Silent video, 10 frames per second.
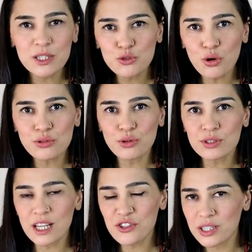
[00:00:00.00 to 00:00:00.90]
bir
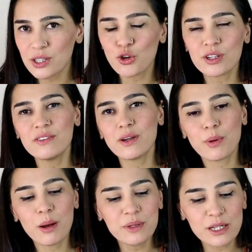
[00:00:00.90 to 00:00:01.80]
doktor, taşrada görev
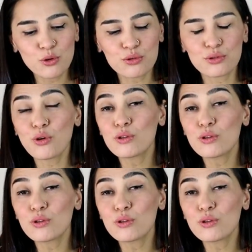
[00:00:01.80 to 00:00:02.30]
yapan bir doktor,